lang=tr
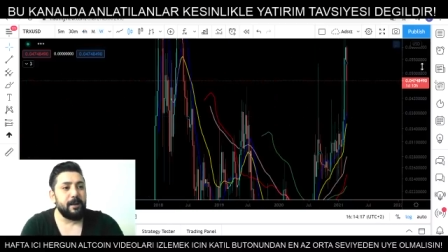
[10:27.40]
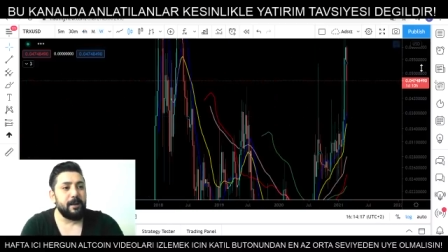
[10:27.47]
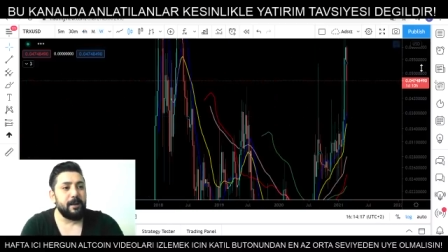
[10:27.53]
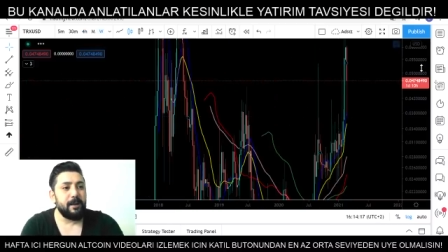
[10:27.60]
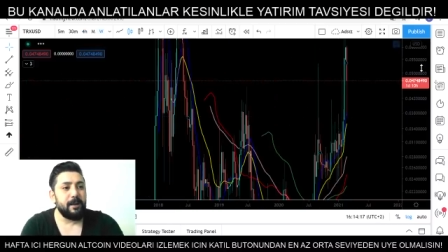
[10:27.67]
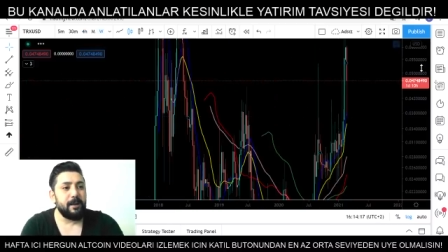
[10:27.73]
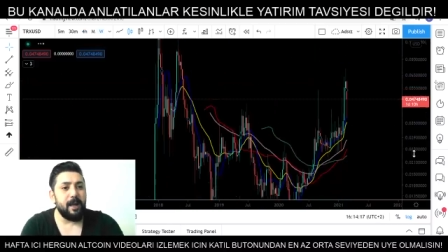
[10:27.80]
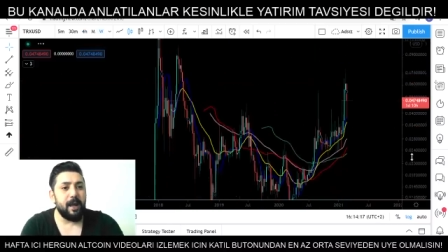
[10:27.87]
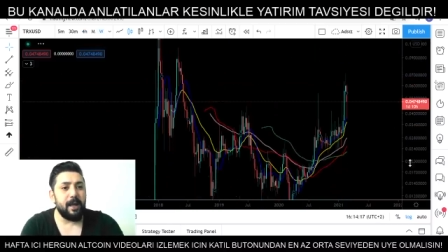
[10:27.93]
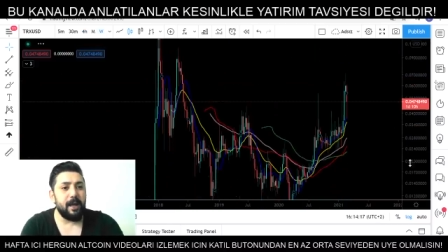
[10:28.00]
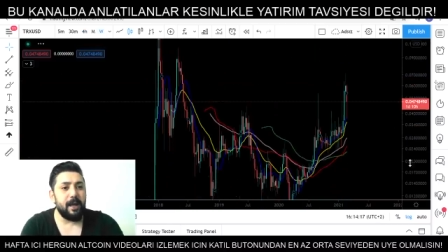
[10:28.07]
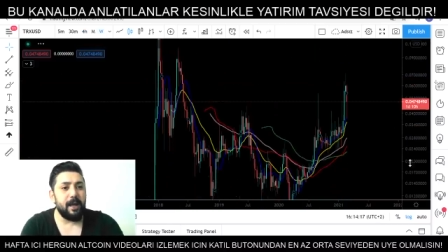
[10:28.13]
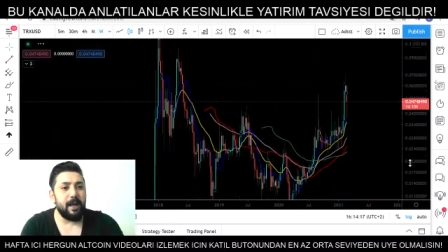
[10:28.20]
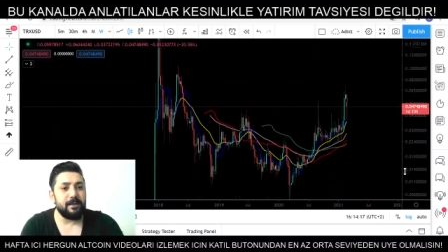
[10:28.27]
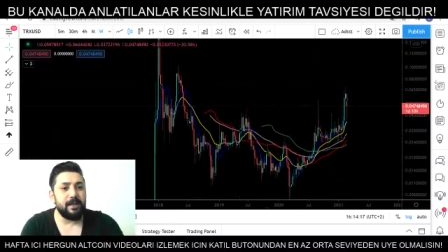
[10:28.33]

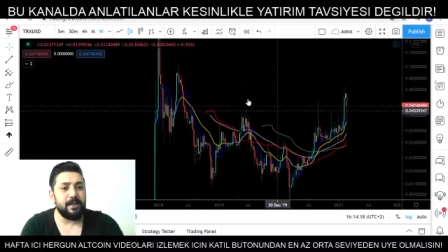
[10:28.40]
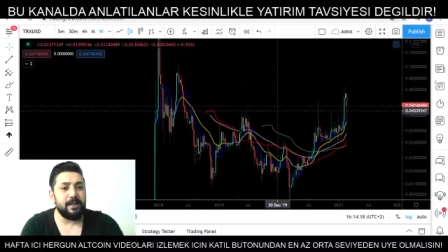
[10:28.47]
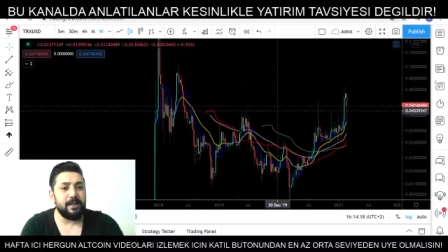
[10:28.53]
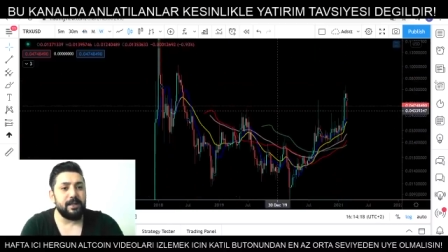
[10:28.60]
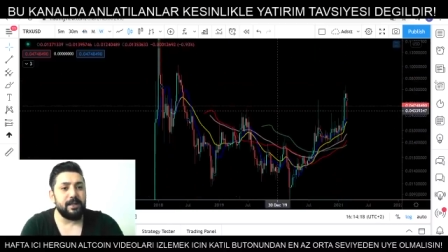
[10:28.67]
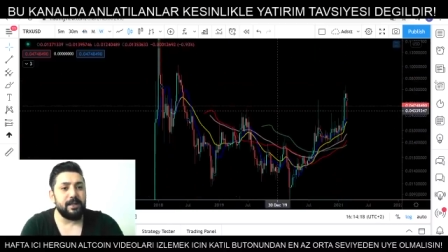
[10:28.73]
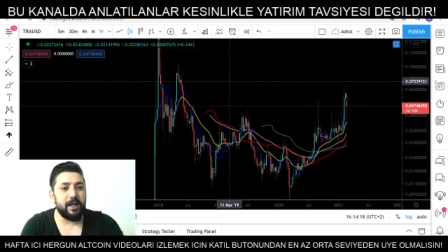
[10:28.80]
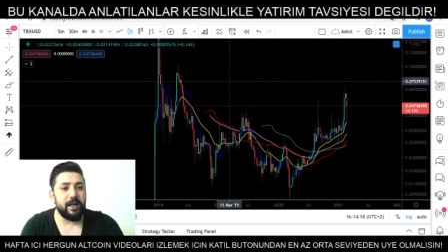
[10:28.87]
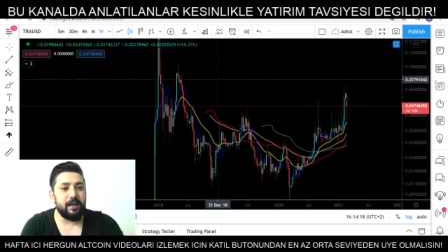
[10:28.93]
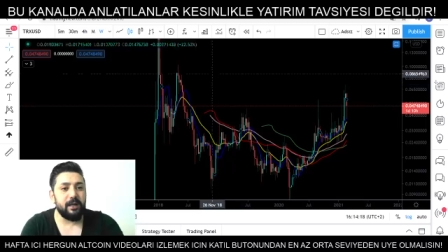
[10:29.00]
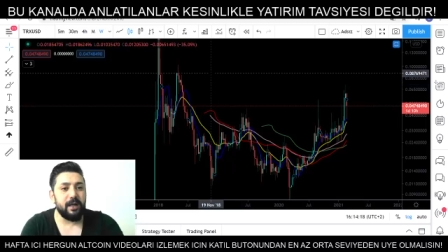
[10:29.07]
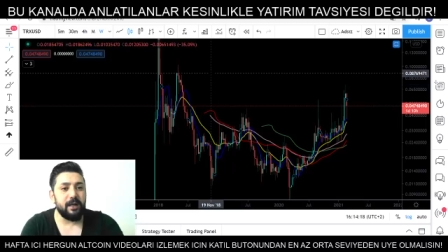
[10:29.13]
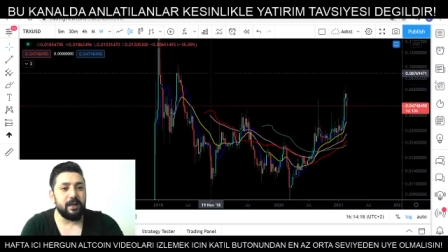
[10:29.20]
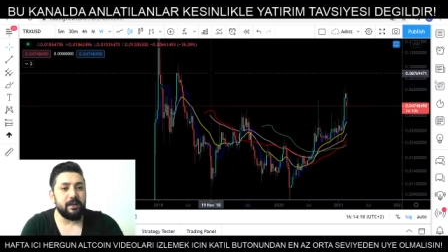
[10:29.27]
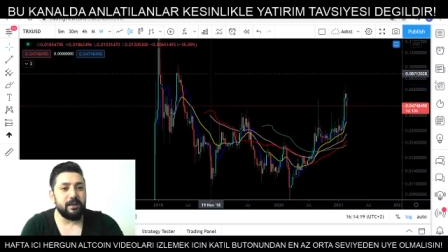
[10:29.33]
Yani dediğim
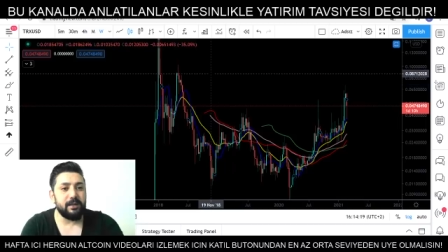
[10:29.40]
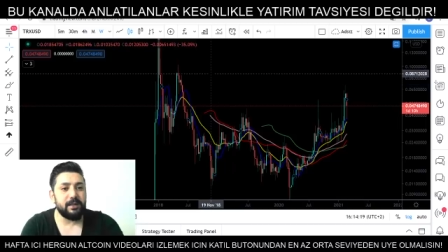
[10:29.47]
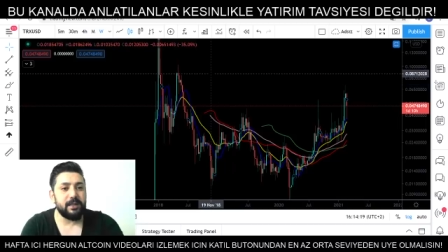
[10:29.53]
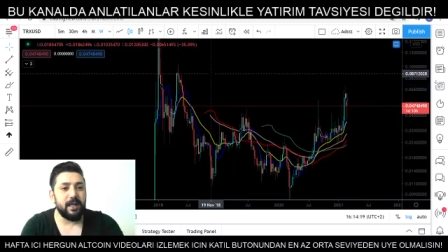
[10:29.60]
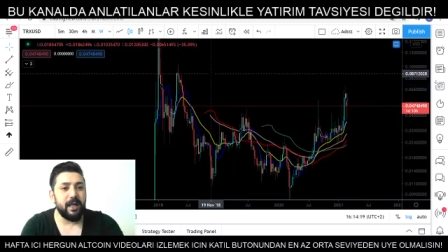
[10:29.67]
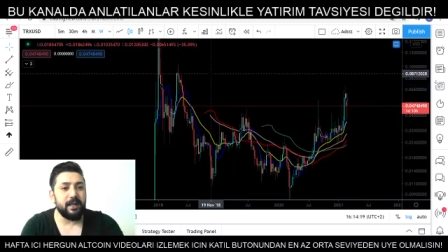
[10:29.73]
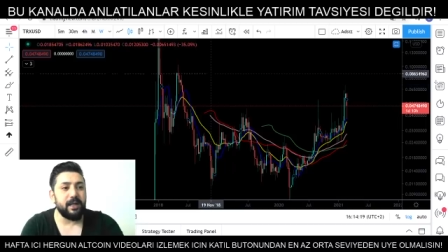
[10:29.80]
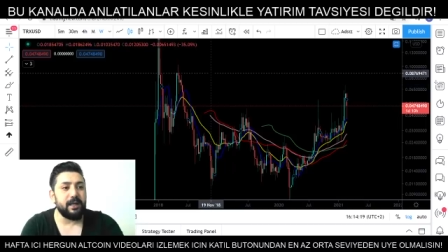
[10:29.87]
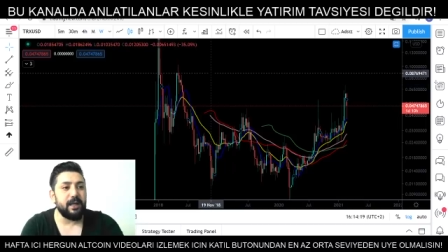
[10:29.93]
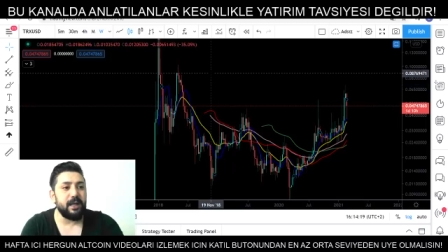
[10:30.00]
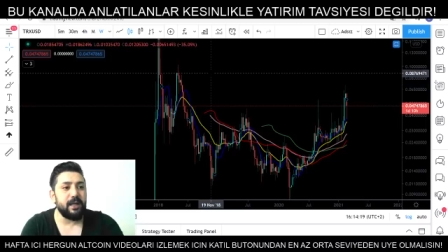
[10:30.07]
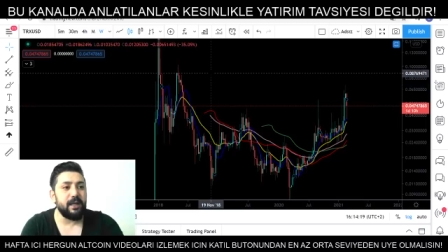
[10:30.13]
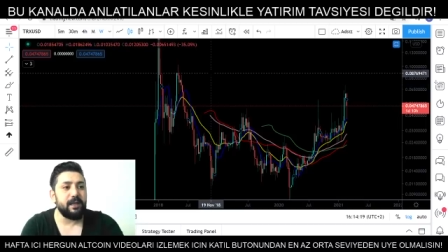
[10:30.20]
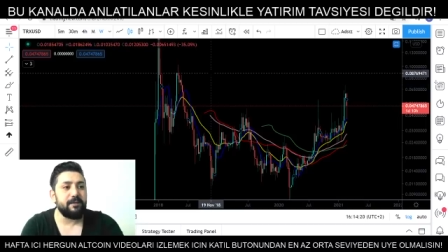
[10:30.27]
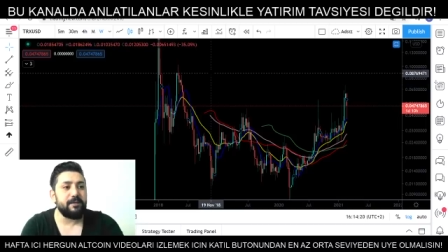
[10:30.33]
şekilde sıradaki
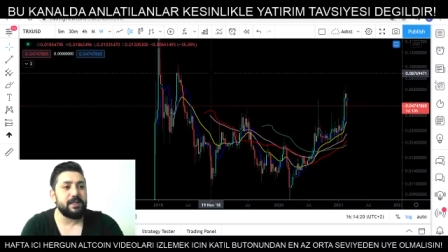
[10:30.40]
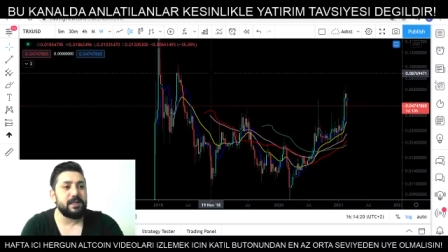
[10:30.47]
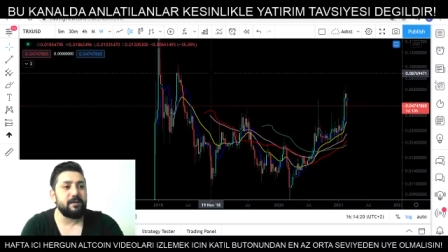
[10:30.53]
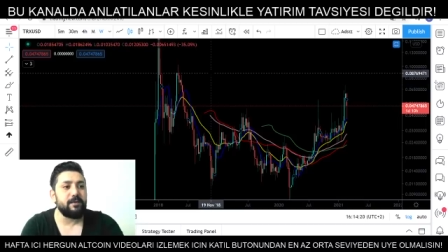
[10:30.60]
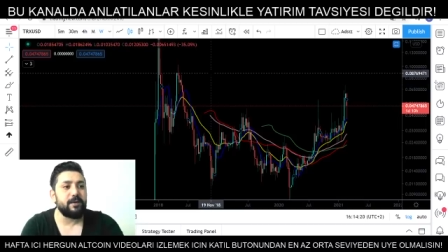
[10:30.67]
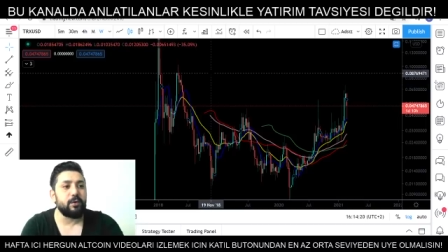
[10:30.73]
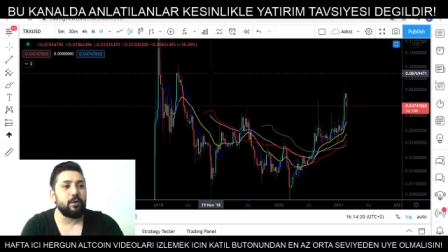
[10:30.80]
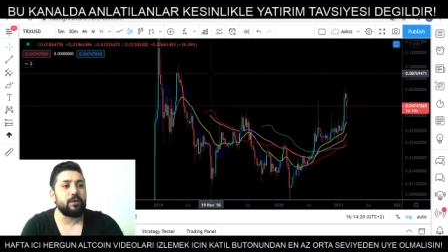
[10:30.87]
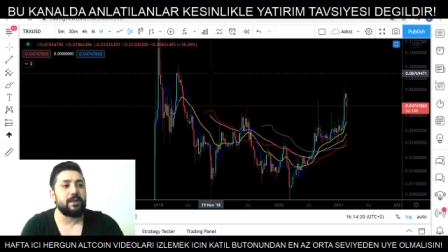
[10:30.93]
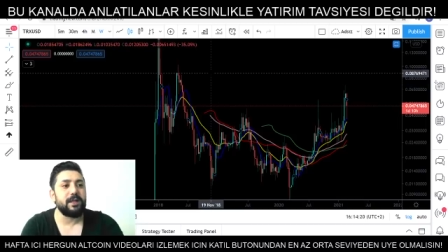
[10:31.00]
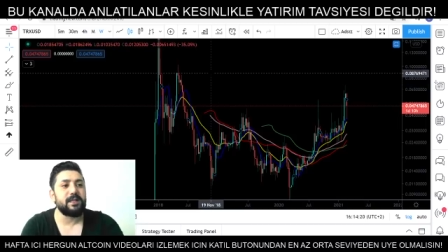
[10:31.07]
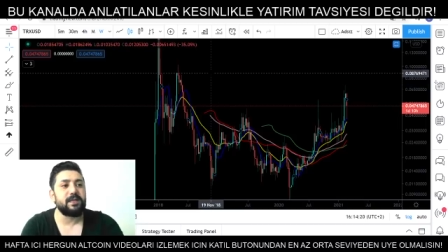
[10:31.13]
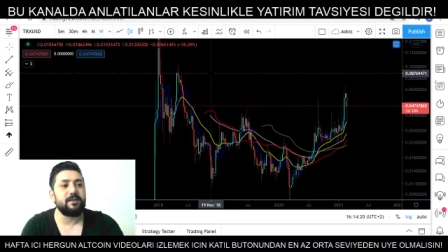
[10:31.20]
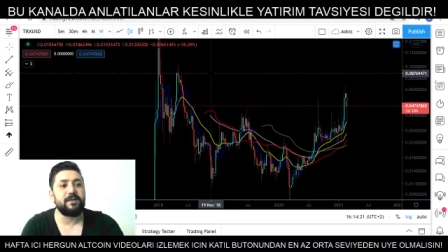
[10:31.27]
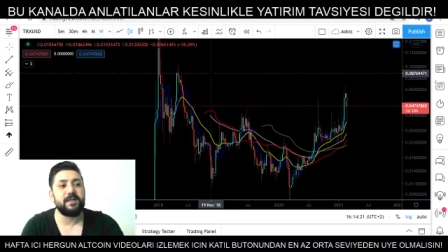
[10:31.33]
hedefi
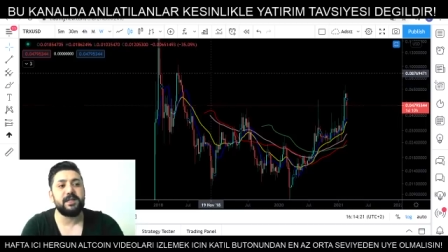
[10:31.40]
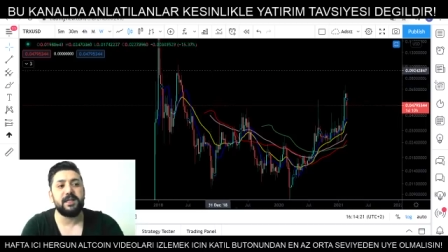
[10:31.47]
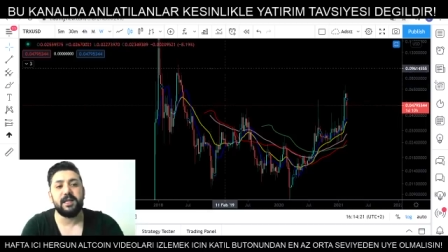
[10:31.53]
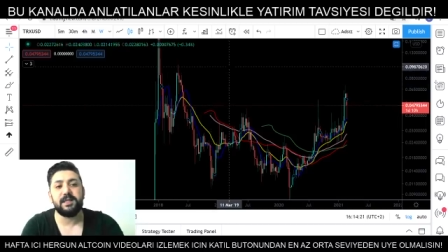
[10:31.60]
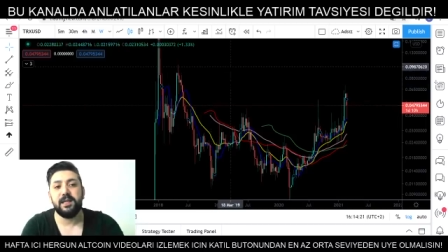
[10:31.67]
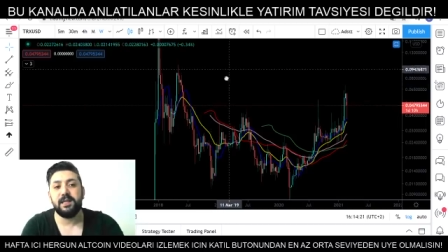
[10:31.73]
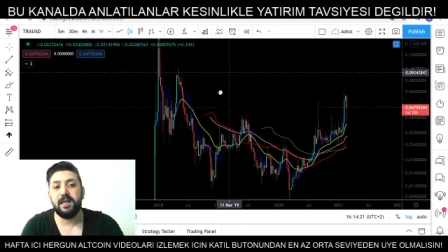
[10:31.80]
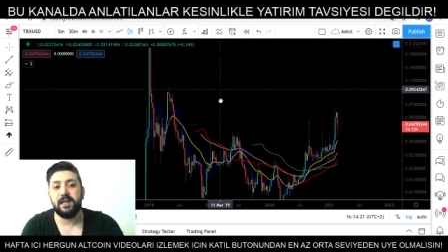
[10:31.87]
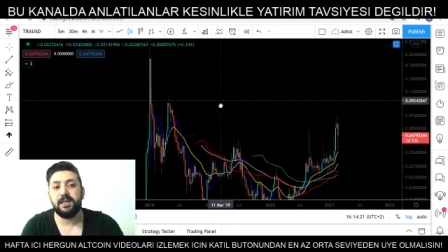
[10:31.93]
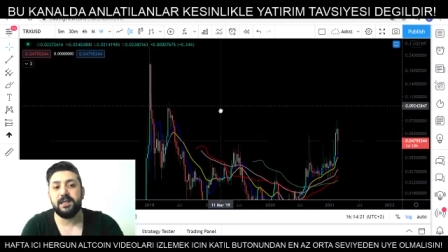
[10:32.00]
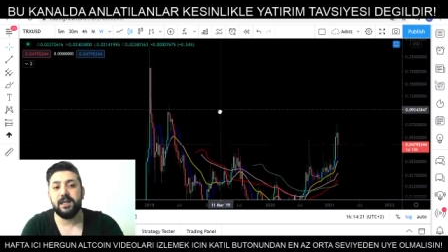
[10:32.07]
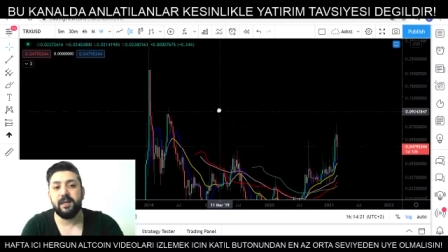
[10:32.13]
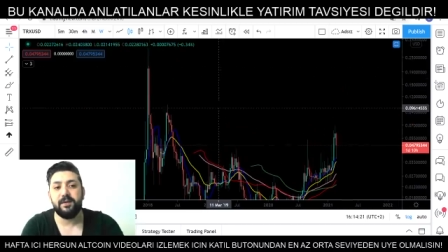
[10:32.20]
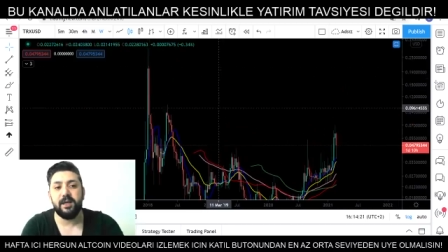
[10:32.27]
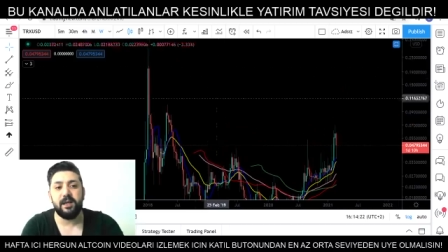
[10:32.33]
0.087
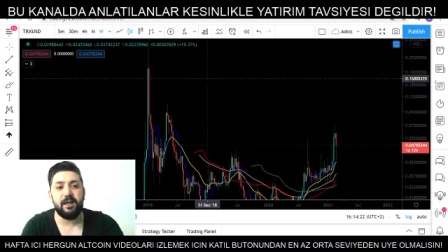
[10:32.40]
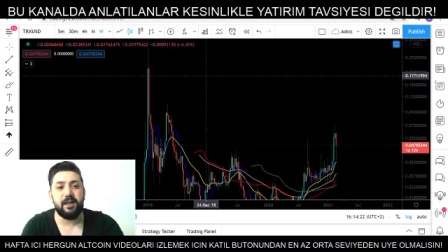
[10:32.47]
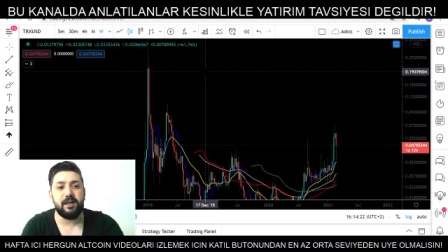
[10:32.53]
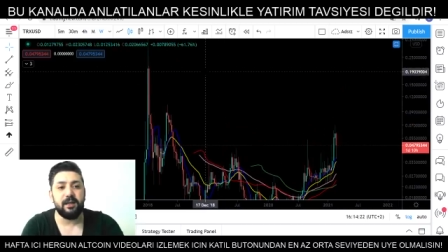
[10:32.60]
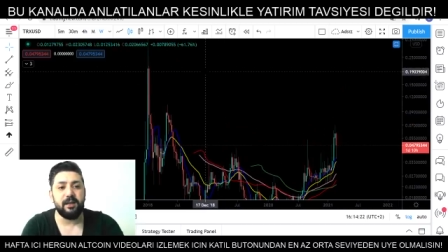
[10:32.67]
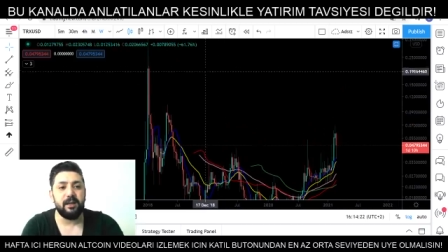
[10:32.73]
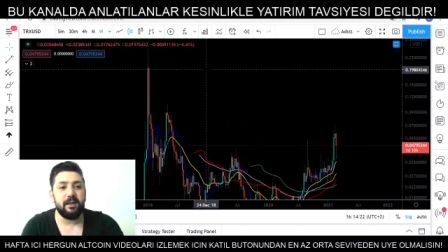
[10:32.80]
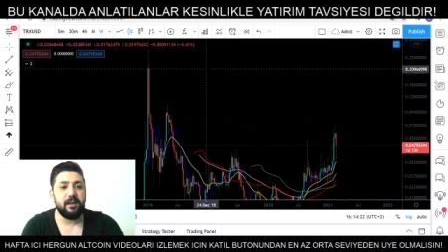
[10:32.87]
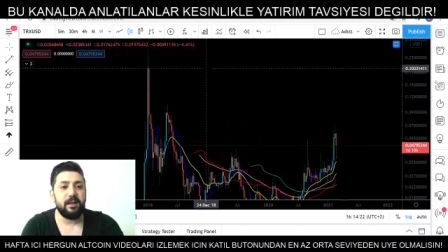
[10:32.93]
seviyeleri